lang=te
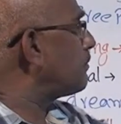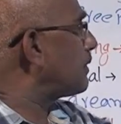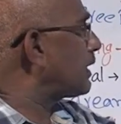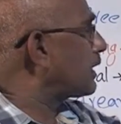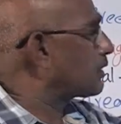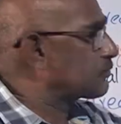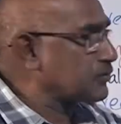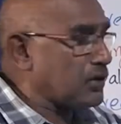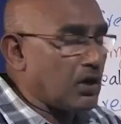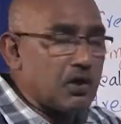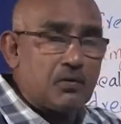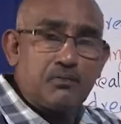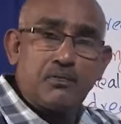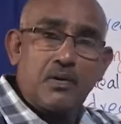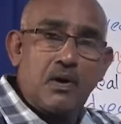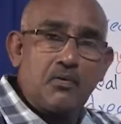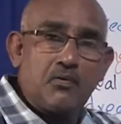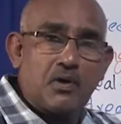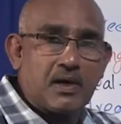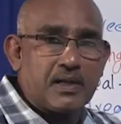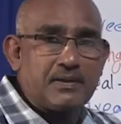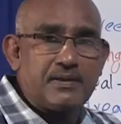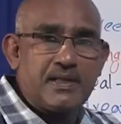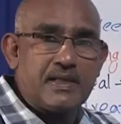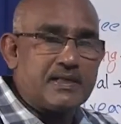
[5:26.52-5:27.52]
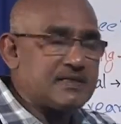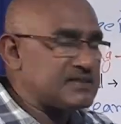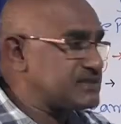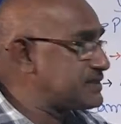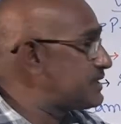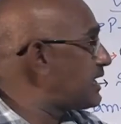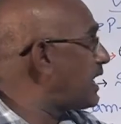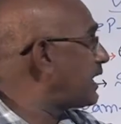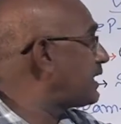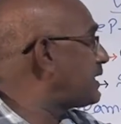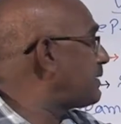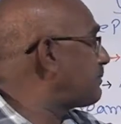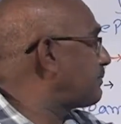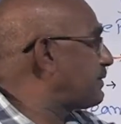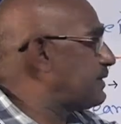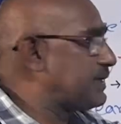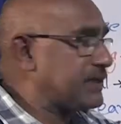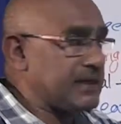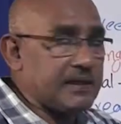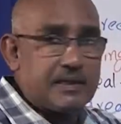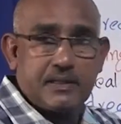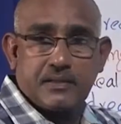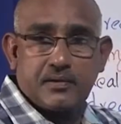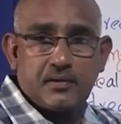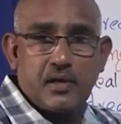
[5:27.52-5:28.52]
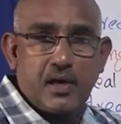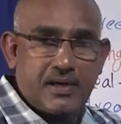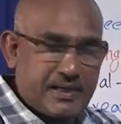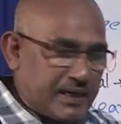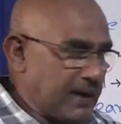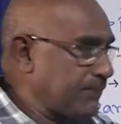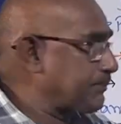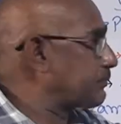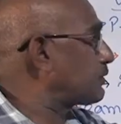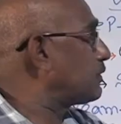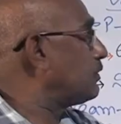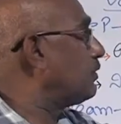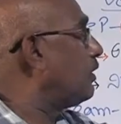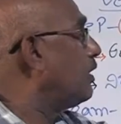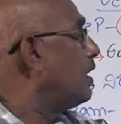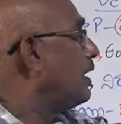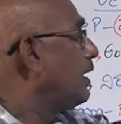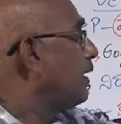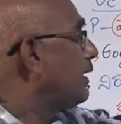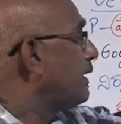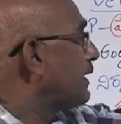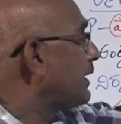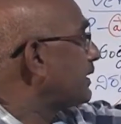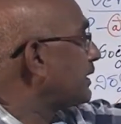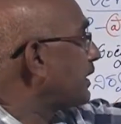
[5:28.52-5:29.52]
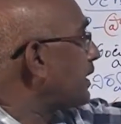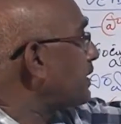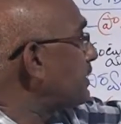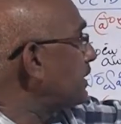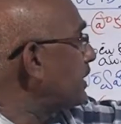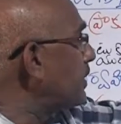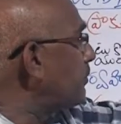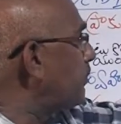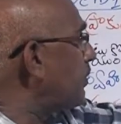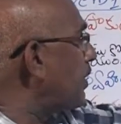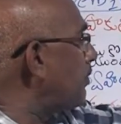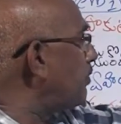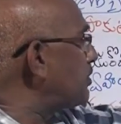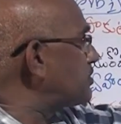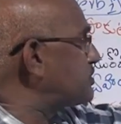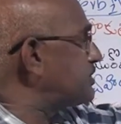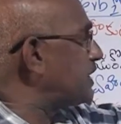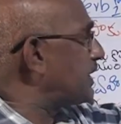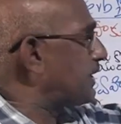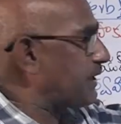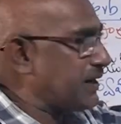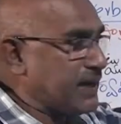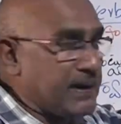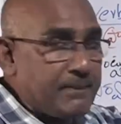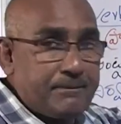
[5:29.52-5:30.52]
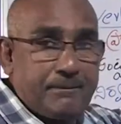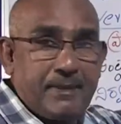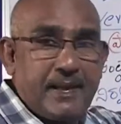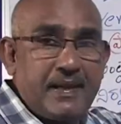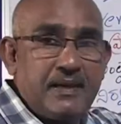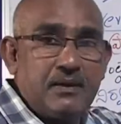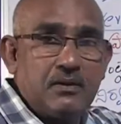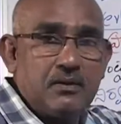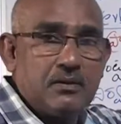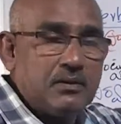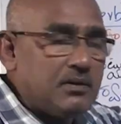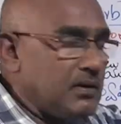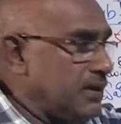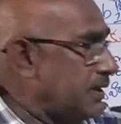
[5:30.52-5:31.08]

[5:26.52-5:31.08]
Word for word: మళ్ళీ థర్డ్ ఫామ్ కూడా అదే సిఆర్ఈపిటి e క్రెప్ట్ ఇక్కడ ఇంగ్ ఫామ్ వచ్చి క్రీపింగ్